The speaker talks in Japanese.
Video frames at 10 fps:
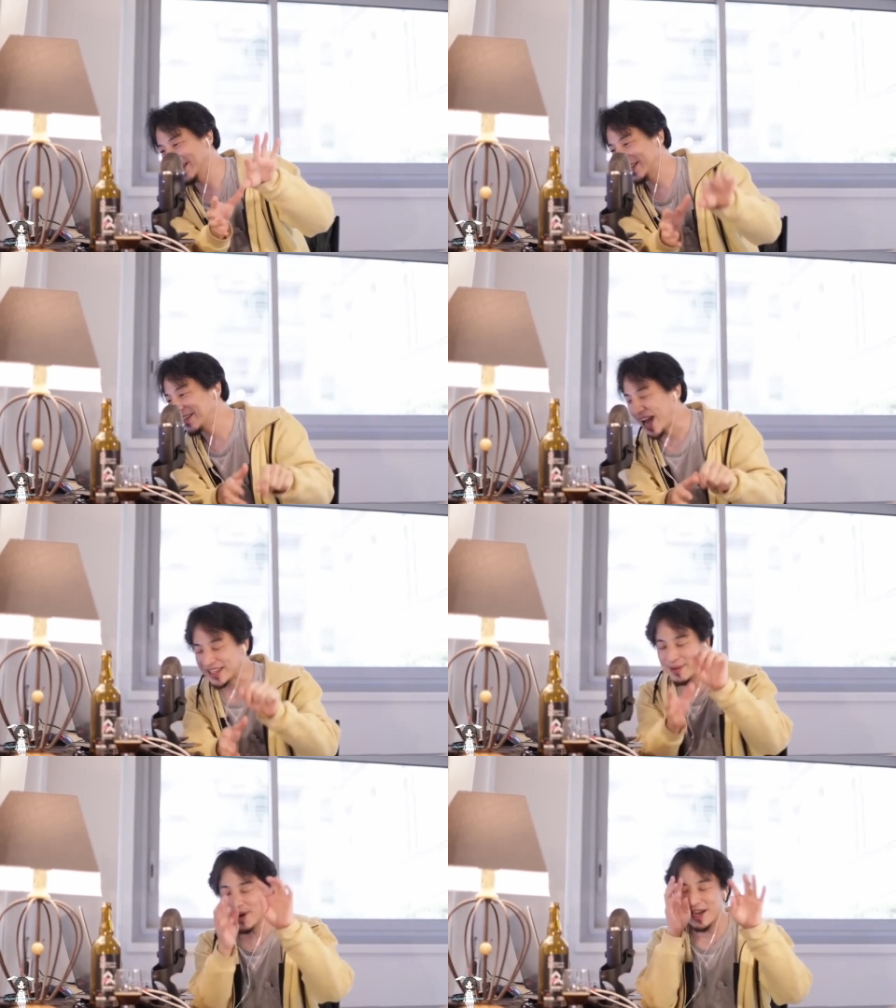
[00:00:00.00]
逆に
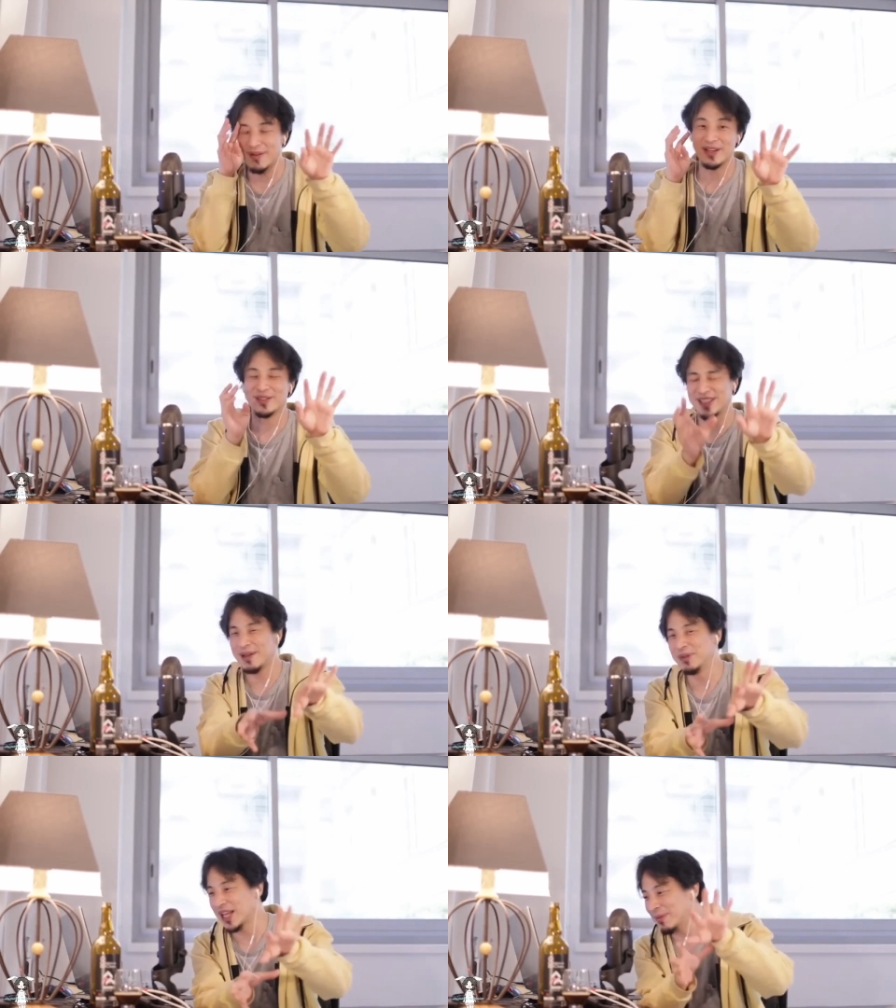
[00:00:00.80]
頭が悪くて
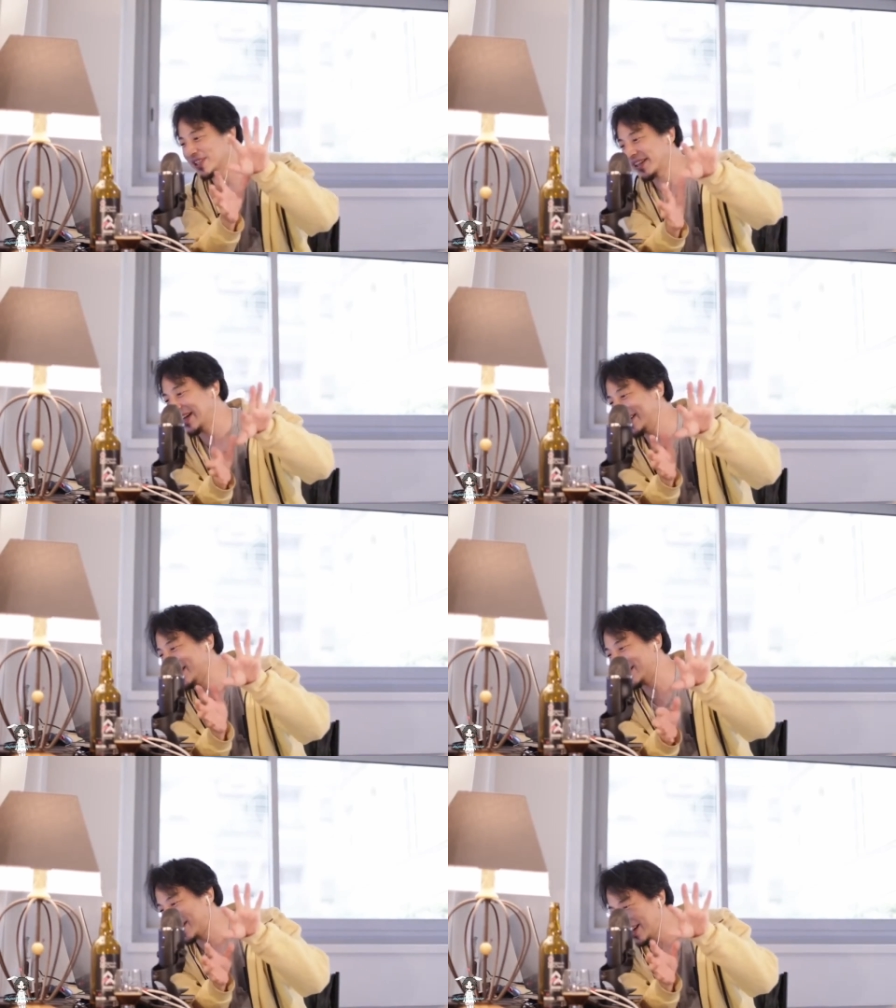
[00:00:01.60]
見た目しかないんだっ
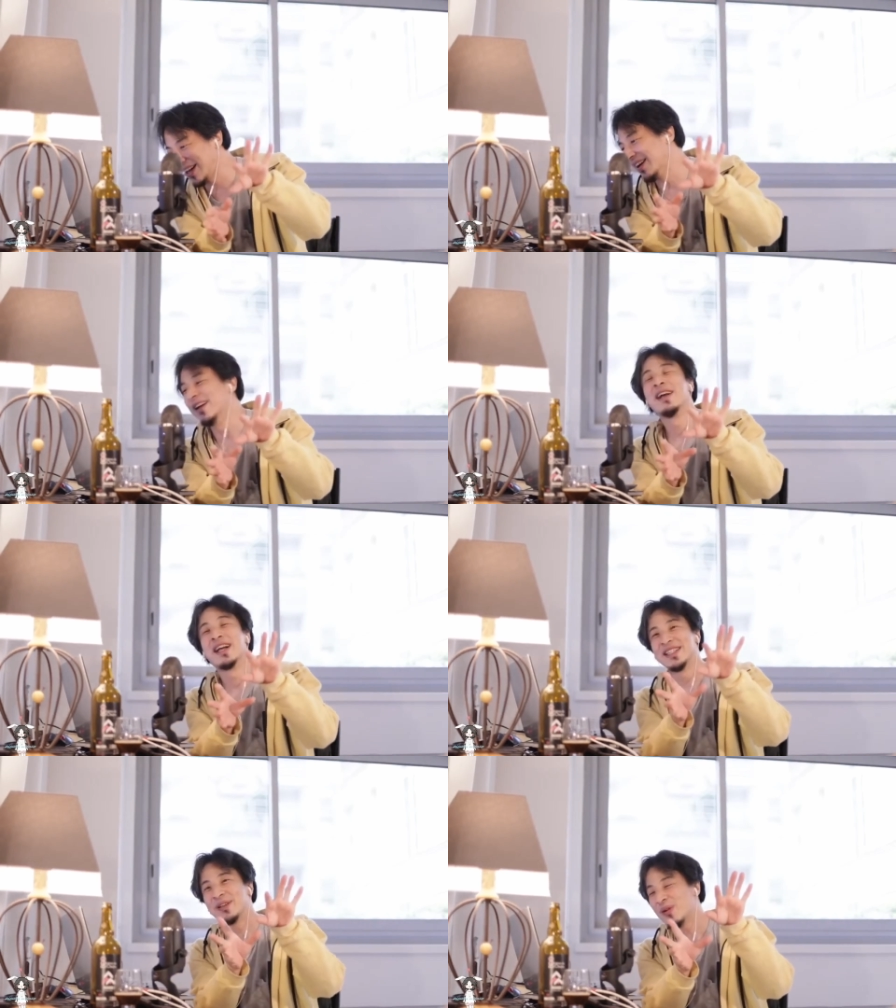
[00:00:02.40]
たら、
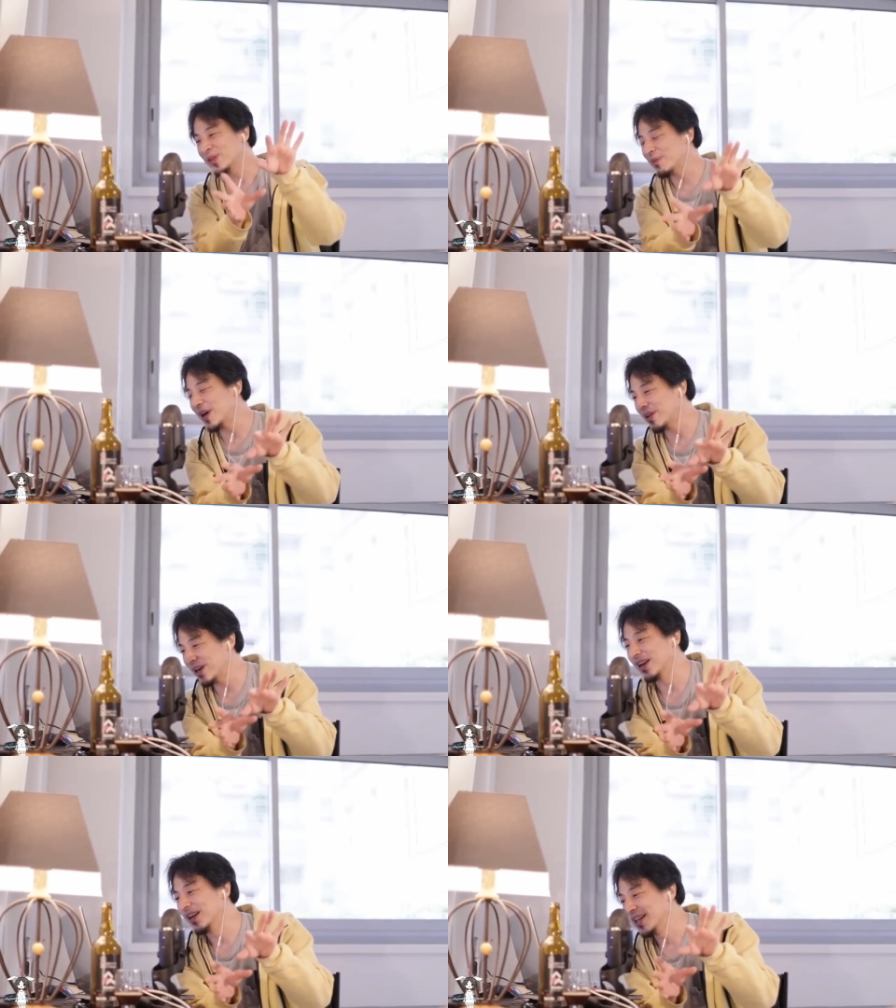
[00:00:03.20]
日本の場合
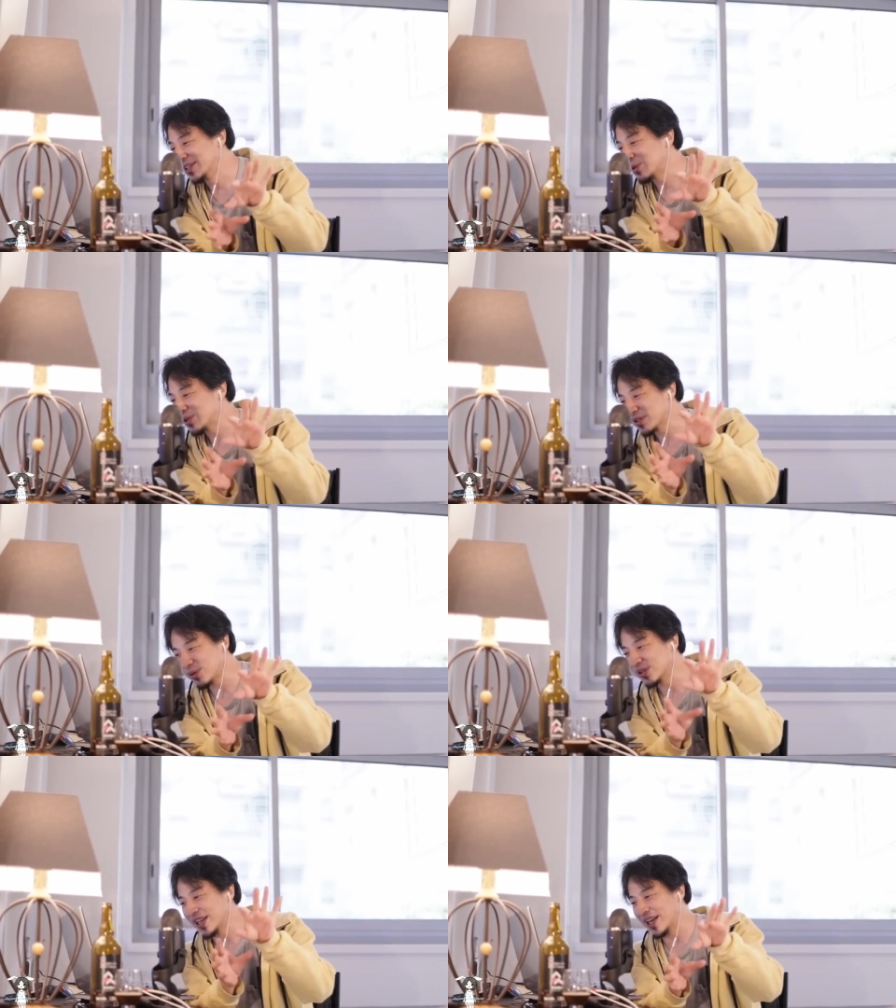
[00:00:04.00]
は女子
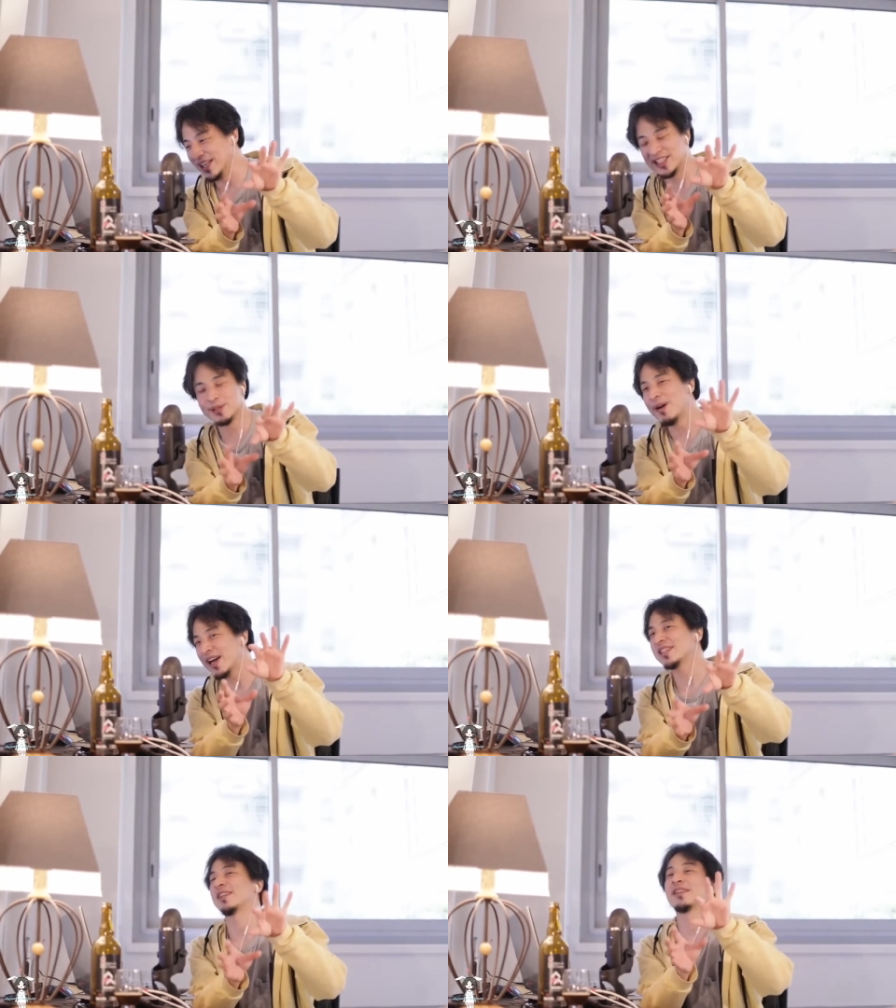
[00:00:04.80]
高生が一番
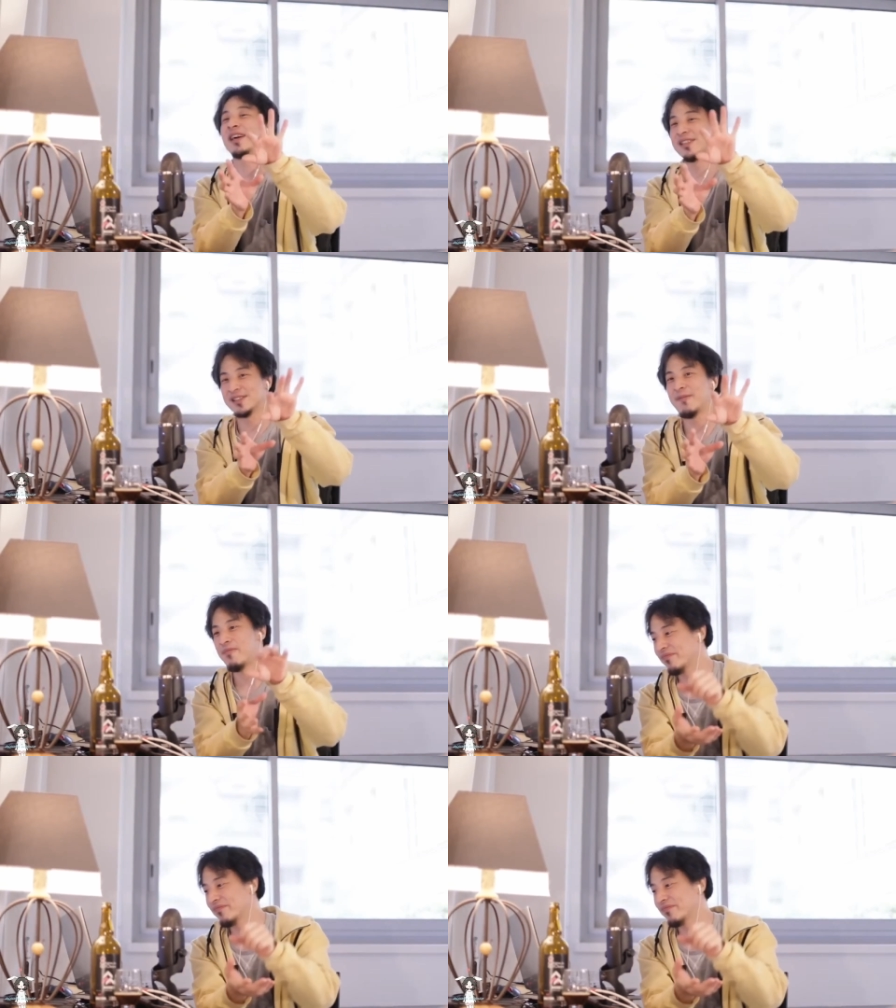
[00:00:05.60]
価値が高いです。